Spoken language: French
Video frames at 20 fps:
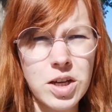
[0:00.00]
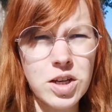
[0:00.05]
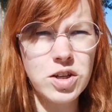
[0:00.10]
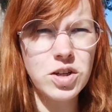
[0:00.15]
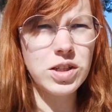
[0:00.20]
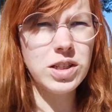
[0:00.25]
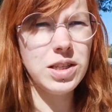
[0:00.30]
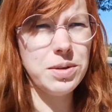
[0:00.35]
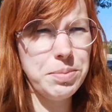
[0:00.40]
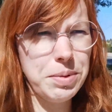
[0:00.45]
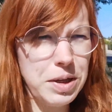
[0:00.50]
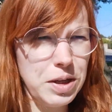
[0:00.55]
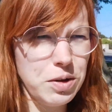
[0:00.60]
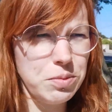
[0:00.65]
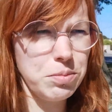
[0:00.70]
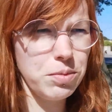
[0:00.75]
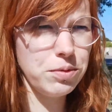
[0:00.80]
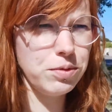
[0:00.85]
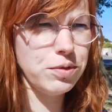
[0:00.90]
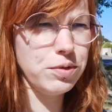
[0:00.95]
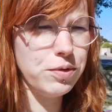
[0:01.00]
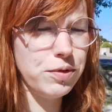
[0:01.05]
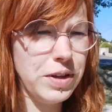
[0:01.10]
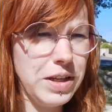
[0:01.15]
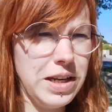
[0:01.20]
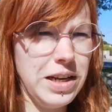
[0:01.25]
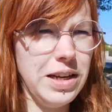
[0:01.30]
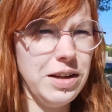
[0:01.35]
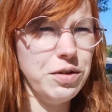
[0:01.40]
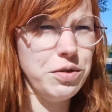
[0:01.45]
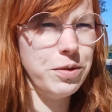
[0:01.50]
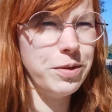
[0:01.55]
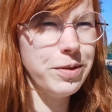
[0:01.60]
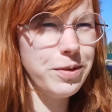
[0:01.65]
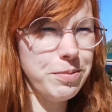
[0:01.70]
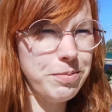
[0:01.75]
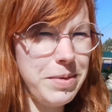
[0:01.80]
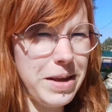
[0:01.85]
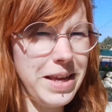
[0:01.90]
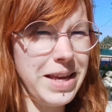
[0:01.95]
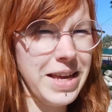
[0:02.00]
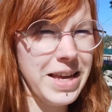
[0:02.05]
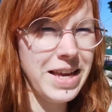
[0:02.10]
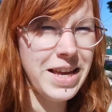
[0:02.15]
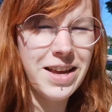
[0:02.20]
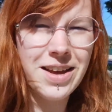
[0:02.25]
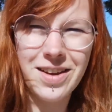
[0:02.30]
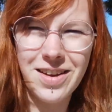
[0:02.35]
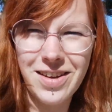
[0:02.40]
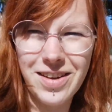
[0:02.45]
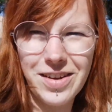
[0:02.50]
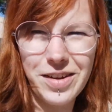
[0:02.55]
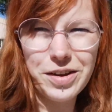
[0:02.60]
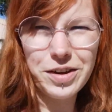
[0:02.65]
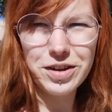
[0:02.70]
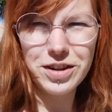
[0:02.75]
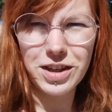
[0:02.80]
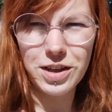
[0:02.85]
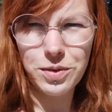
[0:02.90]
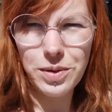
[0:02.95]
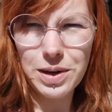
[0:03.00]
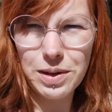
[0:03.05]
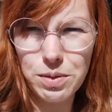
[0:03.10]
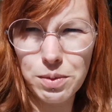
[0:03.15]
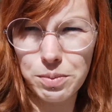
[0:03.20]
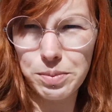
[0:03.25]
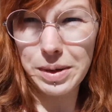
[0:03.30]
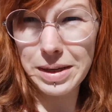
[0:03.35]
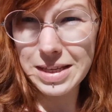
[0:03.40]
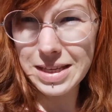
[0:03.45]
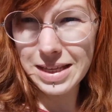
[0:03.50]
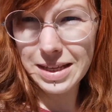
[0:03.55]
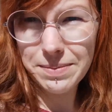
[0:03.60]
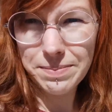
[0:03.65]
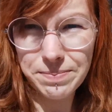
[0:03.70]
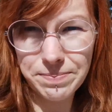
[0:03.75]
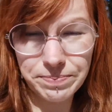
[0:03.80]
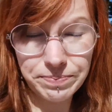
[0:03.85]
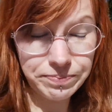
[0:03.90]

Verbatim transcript: je ne sais pas comment vous faites les choses, mais euh, chez nous elles sont passées.